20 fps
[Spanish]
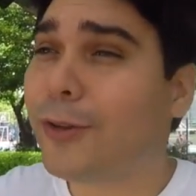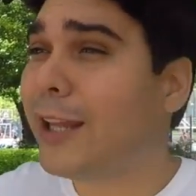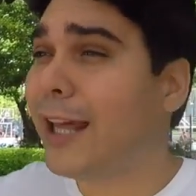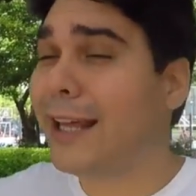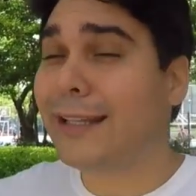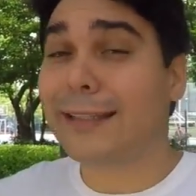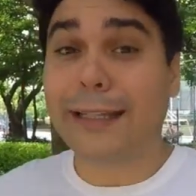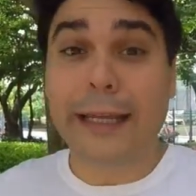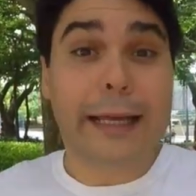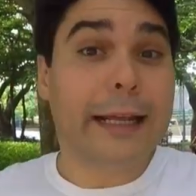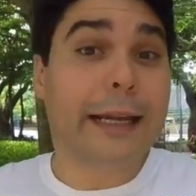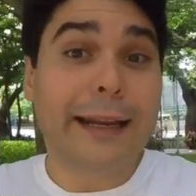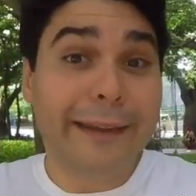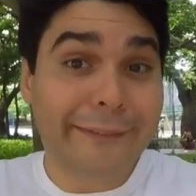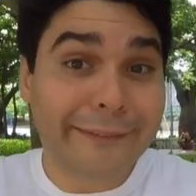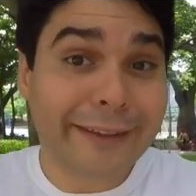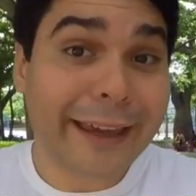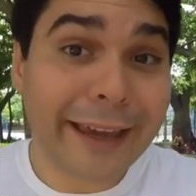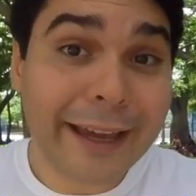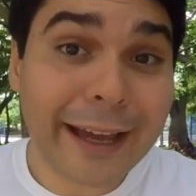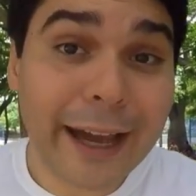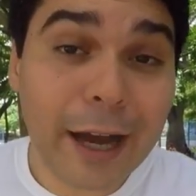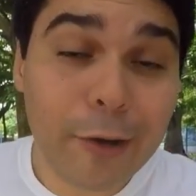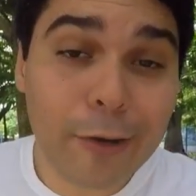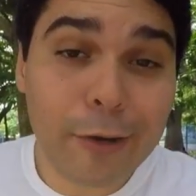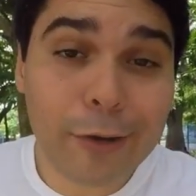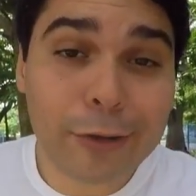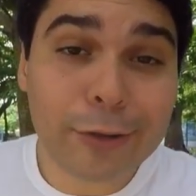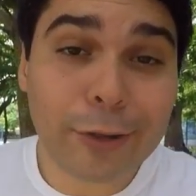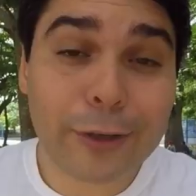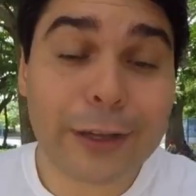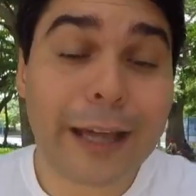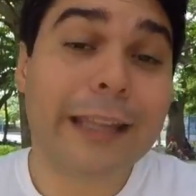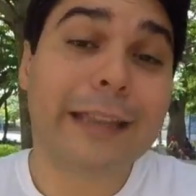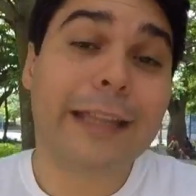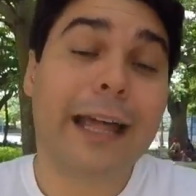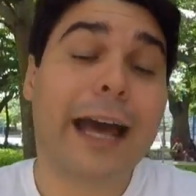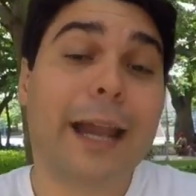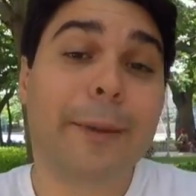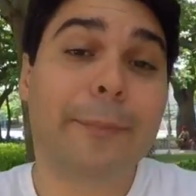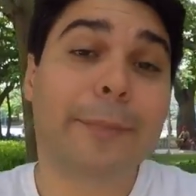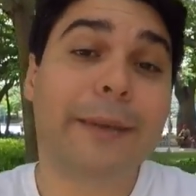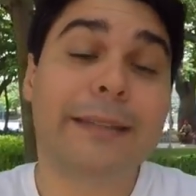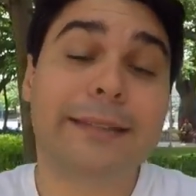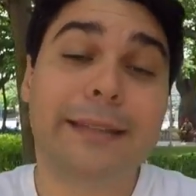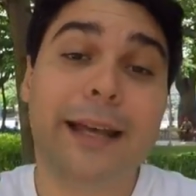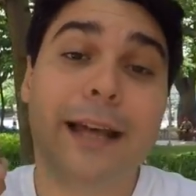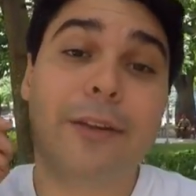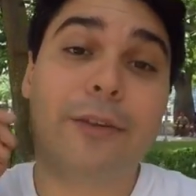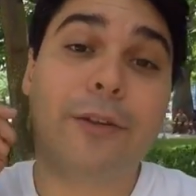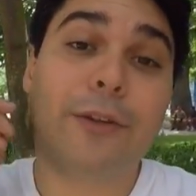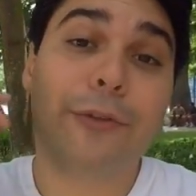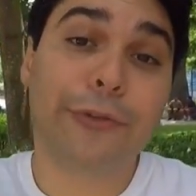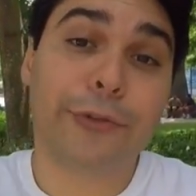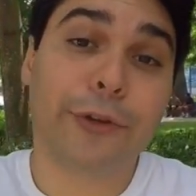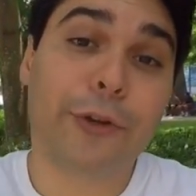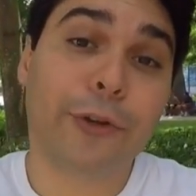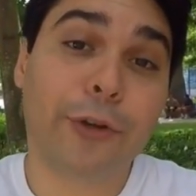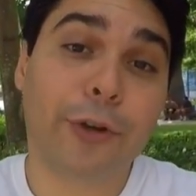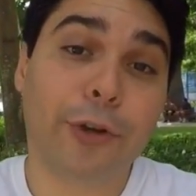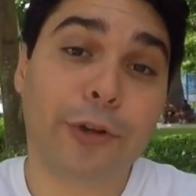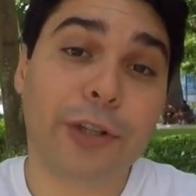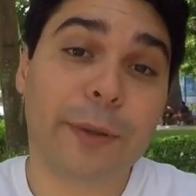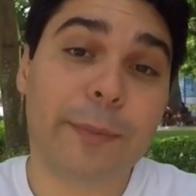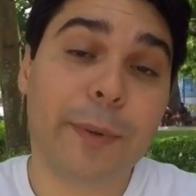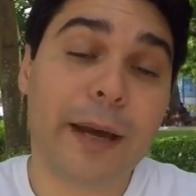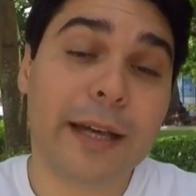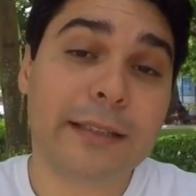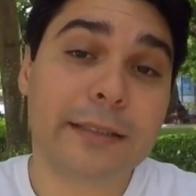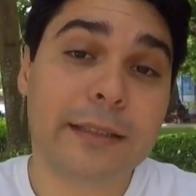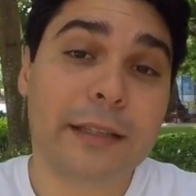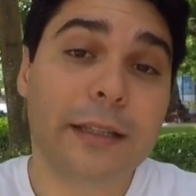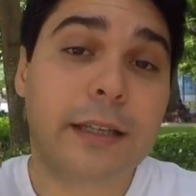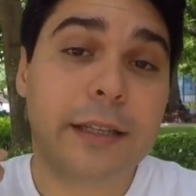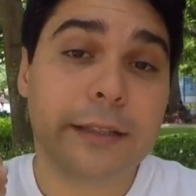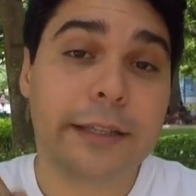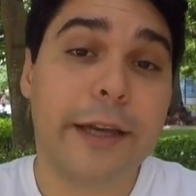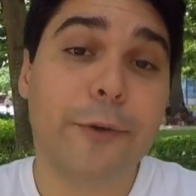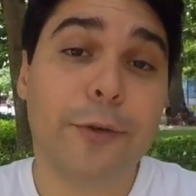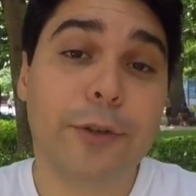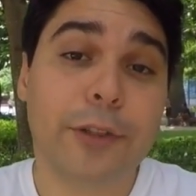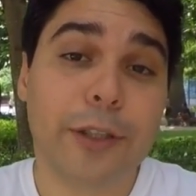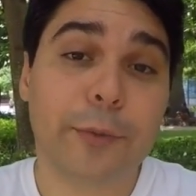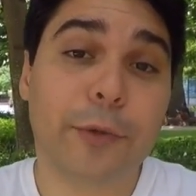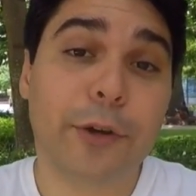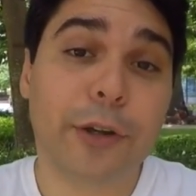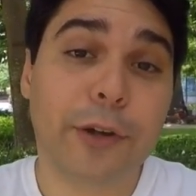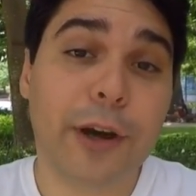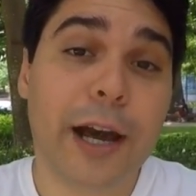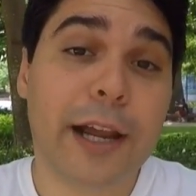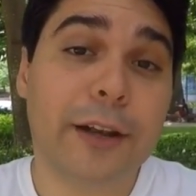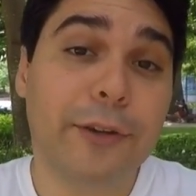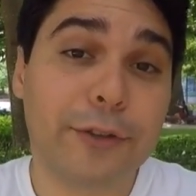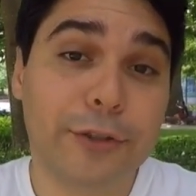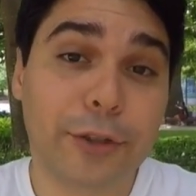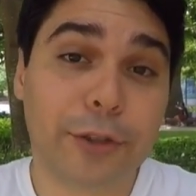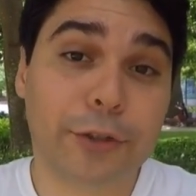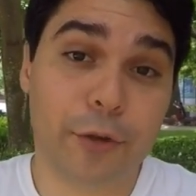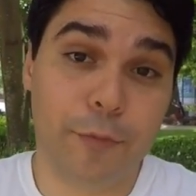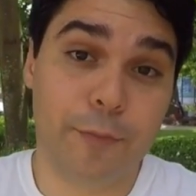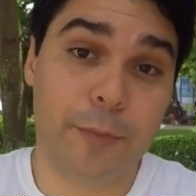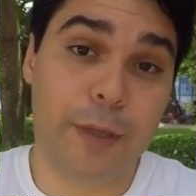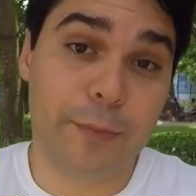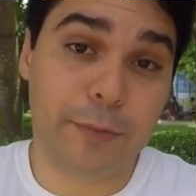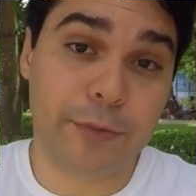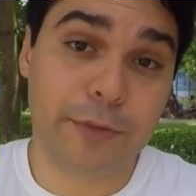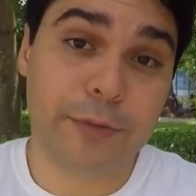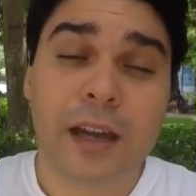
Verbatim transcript: de hacerle bien a otro y andar pensando en todos los demás y en último lugar nosotros mismos.